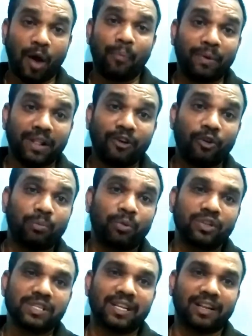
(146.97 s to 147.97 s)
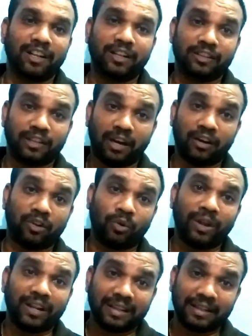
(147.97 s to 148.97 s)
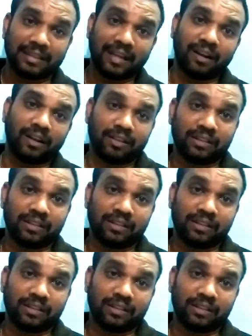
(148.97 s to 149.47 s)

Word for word: அப்போதான் அவர் புரிஞ்சுக்கிறாரு தனக்குள்ள இருந்த த